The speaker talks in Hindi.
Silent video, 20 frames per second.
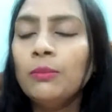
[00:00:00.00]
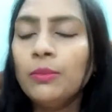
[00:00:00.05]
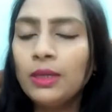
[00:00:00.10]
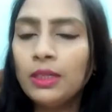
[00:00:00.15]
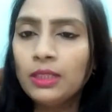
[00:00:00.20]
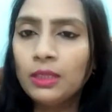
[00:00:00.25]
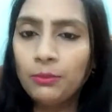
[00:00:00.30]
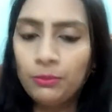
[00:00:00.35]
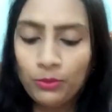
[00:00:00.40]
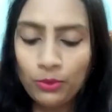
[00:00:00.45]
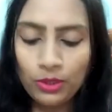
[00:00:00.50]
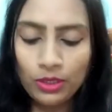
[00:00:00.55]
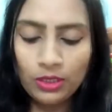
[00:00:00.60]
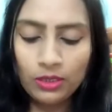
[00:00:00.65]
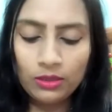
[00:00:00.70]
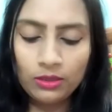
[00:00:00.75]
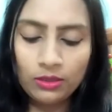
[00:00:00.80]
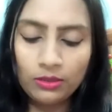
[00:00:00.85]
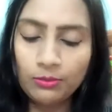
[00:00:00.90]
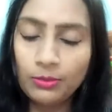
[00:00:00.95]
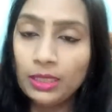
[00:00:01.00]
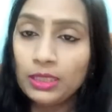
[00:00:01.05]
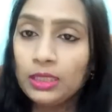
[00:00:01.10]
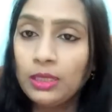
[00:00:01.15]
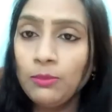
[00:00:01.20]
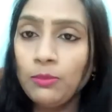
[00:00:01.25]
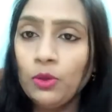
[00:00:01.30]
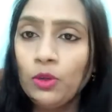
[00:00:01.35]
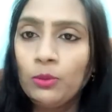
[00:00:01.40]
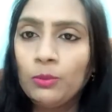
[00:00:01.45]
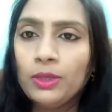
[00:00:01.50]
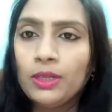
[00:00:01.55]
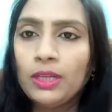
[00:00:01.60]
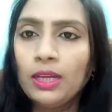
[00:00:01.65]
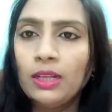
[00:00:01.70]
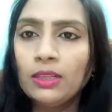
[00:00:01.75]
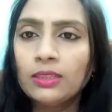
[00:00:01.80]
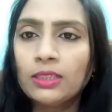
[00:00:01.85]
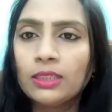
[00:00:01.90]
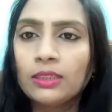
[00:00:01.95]
बादाम बादाम ऑयल भी
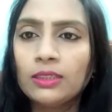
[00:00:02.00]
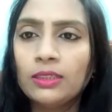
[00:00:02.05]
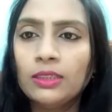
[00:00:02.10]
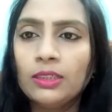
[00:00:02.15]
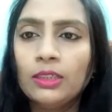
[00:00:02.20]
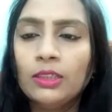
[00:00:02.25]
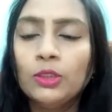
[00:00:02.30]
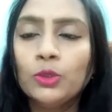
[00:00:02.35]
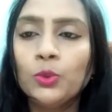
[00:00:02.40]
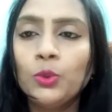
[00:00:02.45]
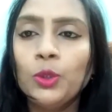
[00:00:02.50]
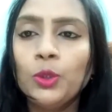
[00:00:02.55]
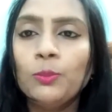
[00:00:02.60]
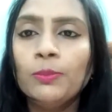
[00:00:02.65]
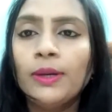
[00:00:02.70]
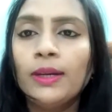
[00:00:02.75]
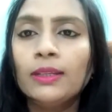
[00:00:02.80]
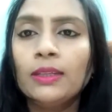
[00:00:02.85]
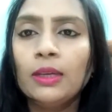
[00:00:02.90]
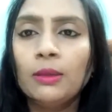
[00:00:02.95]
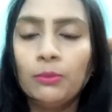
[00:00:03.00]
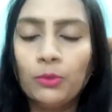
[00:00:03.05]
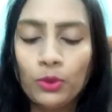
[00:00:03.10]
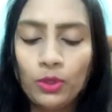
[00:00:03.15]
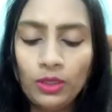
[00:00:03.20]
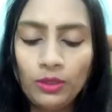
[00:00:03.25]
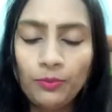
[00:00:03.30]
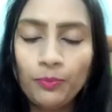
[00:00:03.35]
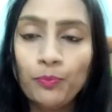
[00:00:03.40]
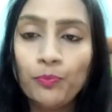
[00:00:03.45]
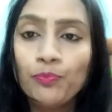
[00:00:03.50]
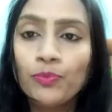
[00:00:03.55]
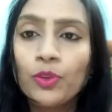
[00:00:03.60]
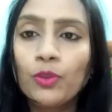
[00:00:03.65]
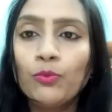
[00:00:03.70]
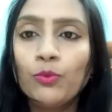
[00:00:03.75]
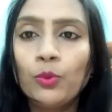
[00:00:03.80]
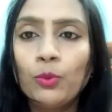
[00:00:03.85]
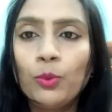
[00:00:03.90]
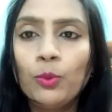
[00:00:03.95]
डाल सकते हैं स्वीट बादाम ऑयल
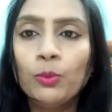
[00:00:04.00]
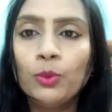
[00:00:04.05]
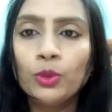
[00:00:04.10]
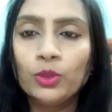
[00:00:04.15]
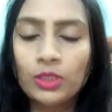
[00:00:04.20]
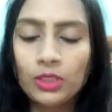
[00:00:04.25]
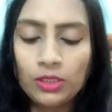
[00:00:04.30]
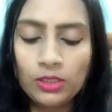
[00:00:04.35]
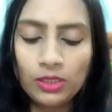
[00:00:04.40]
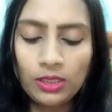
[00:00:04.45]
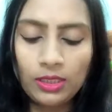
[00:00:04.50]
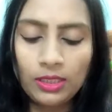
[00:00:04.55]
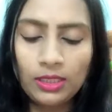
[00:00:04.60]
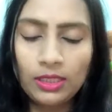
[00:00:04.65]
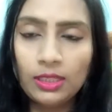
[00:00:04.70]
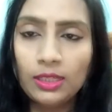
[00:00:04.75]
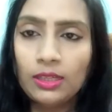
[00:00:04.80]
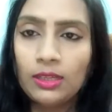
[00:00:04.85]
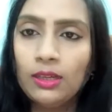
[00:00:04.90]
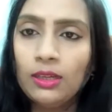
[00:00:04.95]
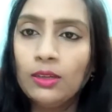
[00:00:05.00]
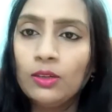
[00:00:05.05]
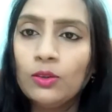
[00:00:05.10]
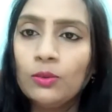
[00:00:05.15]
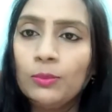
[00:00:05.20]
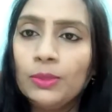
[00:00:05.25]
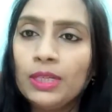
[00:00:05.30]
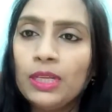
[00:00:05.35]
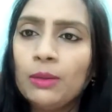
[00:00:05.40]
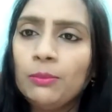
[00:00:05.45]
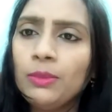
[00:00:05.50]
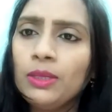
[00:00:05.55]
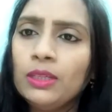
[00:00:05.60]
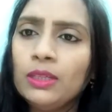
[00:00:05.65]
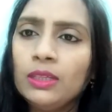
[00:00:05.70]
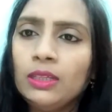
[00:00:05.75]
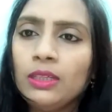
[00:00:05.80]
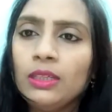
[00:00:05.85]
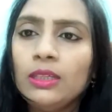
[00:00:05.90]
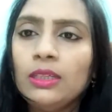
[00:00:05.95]
वो भी बहुत अच्छा रहेगा और
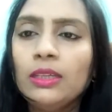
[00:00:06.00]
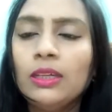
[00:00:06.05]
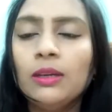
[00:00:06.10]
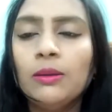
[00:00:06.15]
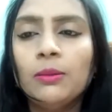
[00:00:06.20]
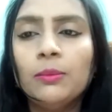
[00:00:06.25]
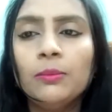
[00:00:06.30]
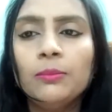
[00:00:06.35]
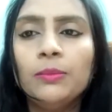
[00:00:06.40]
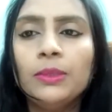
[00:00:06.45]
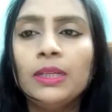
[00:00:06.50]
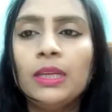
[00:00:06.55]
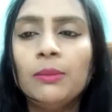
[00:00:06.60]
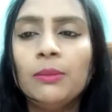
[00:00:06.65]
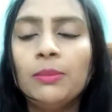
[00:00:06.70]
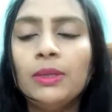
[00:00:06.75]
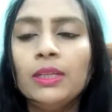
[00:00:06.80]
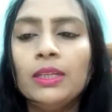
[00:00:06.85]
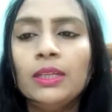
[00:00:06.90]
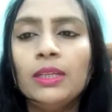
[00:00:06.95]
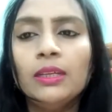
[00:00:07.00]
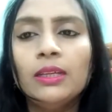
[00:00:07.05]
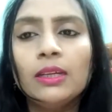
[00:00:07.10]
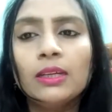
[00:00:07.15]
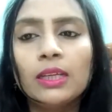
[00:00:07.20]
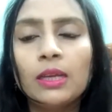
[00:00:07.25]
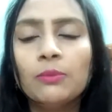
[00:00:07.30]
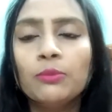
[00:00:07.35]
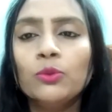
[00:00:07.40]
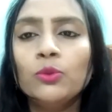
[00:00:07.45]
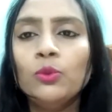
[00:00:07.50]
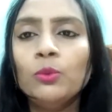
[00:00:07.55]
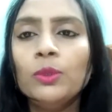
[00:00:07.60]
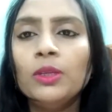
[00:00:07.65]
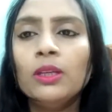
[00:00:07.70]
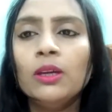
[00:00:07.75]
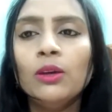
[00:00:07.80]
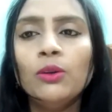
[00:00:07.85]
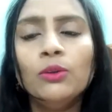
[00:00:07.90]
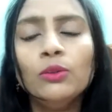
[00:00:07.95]
विटामिन ई e या विटामिन ई e का कैप्सूल
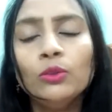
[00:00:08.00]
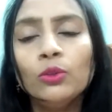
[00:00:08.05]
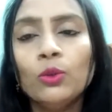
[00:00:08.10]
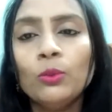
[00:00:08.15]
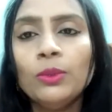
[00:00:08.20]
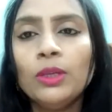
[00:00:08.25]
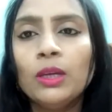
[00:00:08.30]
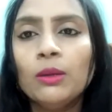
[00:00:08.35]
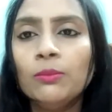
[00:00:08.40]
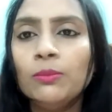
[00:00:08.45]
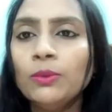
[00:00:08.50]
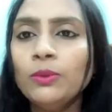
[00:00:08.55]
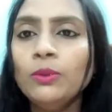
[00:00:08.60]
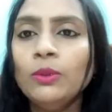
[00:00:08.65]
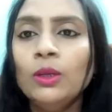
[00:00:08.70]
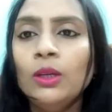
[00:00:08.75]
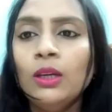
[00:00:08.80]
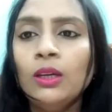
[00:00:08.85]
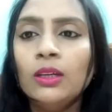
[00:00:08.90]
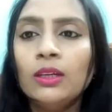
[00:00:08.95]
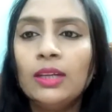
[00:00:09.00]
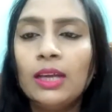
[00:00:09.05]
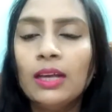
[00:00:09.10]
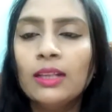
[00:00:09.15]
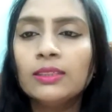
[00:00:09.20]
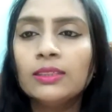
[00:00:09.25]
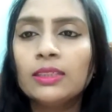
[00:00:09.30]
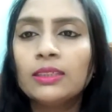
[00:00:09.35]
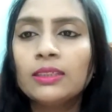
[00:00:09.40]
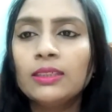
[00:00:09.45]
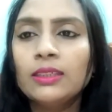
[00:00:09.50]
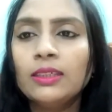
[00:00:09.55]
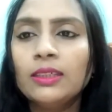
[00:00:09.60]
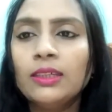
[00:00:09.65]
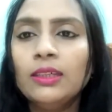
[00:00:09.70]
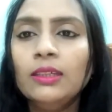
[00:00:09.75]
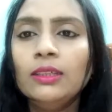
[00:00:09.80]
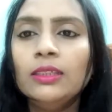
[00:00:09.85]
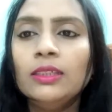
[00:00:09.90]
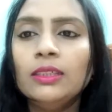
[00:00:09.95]
भी ना हो तो भी आप वो डाल सकते
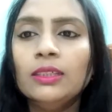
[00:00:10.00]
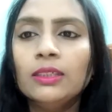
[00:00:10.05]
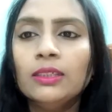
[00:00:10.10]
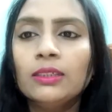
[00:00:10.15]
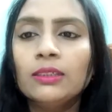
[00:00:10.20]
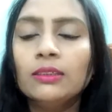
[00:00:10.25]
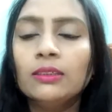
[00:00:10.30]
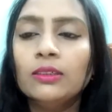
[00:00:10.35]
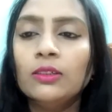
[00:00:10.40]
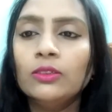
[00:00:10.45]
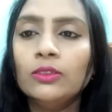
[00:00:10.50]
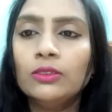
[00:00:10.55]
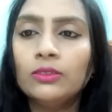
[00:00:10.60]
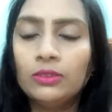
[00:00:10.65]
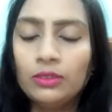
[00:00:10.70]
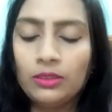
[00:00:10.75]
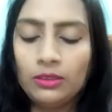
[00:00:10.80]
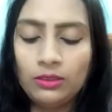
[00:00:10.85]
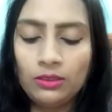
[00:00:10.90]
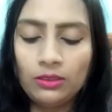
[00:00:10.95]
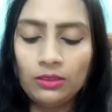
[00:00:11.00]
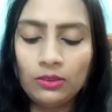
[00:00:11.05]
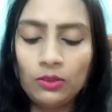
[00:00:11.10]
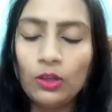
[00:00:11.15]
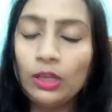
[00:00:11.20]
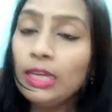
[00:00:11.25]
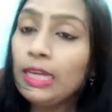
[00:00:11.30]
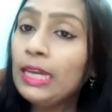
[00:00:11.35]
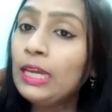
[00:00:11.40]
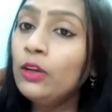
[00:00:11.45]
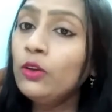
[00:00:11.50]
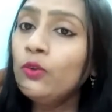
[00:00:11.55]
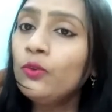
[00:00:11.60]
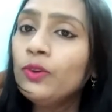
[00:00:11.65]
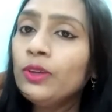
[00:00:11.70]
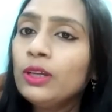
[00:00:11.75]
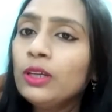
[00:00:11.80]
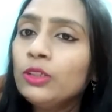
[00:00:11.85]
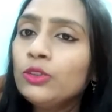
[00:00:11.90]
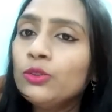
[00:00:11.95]
हैं ये
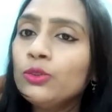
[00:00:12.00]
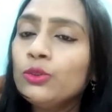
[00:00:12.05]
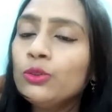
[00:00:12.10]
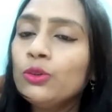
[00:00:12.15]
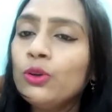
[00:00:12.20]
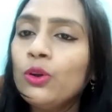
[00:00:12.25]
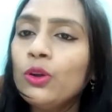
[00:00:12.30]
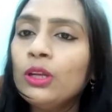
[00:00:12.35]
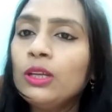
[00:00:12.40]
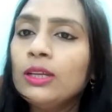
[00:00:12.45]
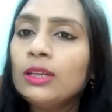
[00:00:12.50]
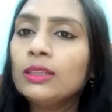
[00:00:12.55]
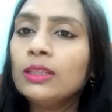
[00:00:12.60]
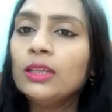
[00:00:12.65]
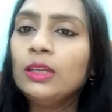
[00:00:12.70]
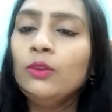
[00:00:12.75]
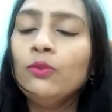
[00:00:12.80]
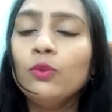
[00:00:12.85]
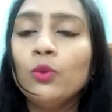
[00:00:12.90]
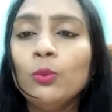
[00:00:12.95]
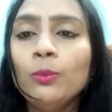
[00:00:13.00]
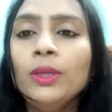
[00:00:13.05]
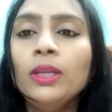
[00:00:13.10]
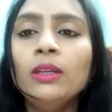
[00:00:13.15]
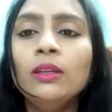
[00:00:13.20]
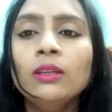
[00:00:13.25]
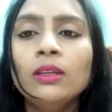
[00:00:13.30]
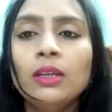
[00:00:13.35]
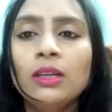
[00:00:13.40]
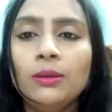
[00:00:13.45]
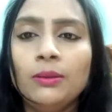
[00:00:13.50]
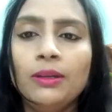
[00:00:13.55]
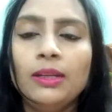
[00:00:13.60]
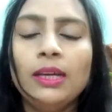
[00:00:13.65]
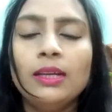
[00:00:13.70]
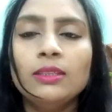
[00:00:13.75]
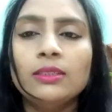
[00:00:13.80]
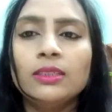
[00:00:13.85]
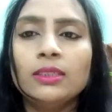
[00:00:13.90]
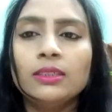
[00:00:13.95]
एलोवेरा जो ऑयल आता है वो भी आप
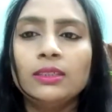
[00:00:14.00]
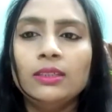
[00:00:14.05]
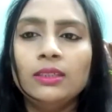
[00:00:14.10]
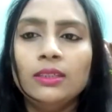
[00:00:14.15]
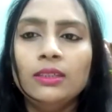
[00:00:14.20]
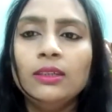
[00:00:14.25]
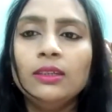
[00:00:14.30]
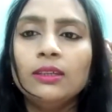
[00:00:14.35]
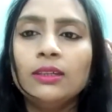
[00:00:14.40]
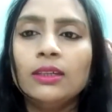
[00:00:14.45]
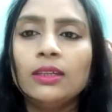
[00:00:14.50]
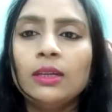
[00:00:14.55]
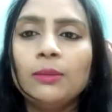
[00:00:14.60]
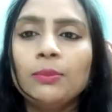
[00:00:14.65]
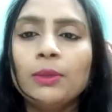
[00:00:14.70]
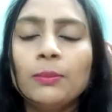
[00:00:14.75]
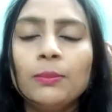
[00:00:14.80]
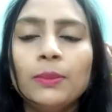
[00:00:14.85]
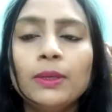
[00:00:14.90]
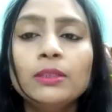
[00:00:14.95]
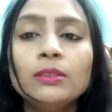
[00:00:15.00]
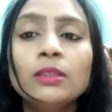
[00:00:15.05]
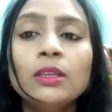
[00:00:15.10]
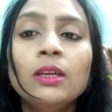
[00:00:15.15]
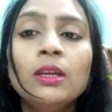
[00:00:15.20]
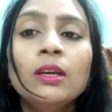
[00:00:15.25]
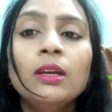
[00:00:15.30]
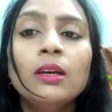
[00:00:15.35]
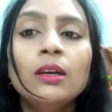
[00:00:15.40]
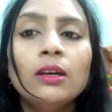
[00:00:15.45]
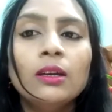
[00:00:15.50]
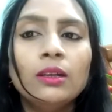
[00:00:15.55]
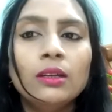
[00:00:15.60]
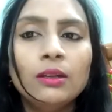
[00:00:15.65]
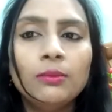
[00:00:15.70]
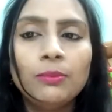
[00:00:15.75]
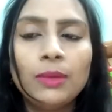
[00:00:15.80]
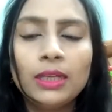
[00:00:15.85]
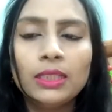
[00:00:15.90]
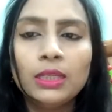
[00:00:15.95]
डाल सकते हैं अगर आपके पास
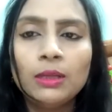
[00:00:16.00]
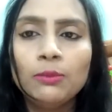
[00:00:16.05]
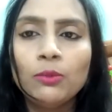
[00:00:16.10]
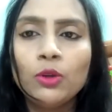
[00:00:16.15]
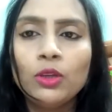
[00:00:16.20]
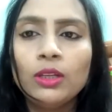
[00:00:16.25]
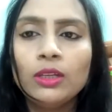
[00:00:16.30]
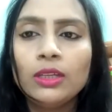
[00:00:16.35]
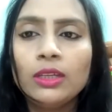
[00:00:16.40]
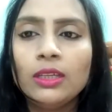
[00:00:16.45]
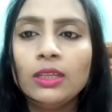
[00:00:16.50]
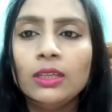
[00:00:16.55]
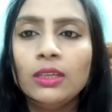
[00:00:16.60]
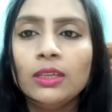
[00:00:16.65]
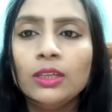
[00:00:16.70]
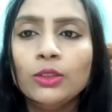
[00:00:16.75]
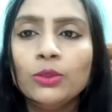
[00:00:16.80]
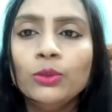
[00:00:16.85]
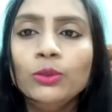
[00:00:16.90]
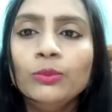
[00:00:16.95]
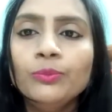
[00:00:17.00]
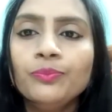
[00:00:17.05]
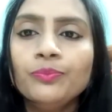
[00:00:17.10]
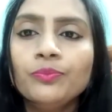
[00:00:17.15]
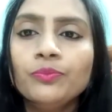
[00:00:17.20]
बादाम ऑयल नहीं है तो